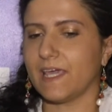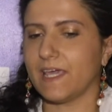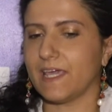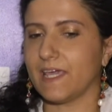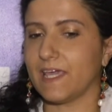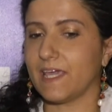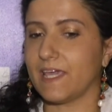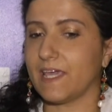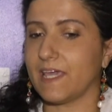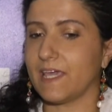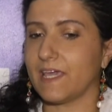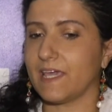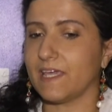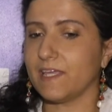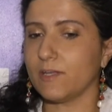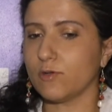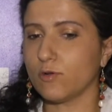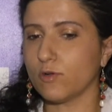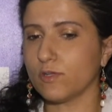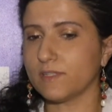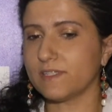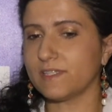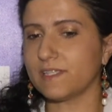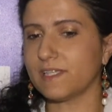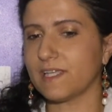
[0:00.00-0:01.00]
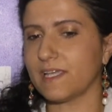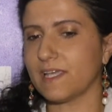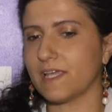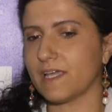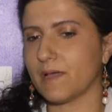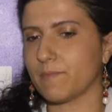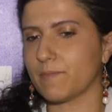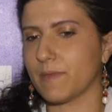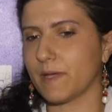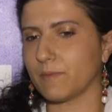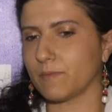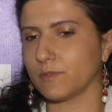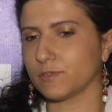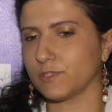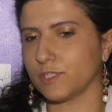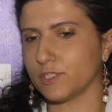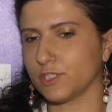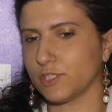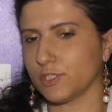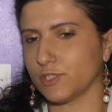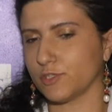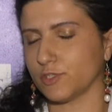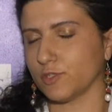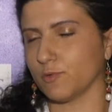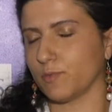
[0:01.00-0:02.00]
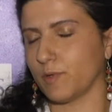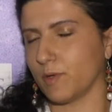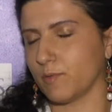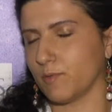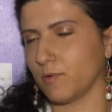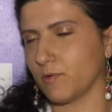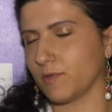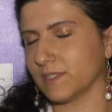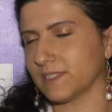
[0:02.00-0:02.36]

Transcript: e inoltre abbiamo deciso proprio